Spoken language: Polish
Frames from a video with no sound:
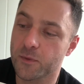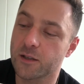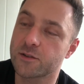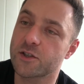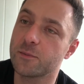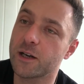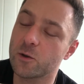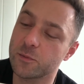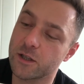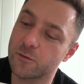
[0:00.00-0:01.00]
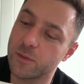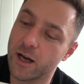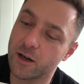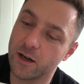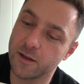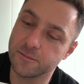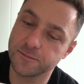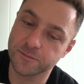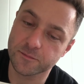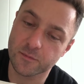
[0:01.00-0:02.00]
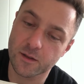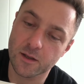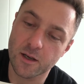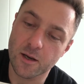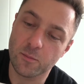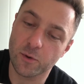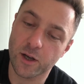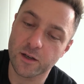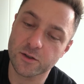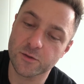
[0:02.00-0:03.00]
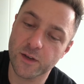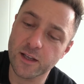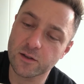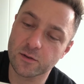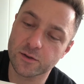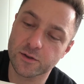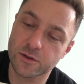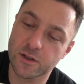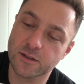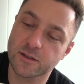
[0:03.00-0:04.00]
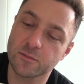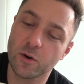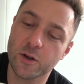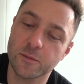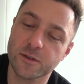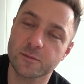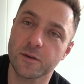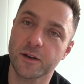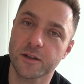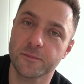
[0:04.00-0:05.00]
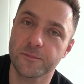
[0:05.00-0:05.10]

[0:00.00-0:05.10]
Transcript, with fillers: trzymają mnie w piekle. Moja świętość jest moim zbawieniem.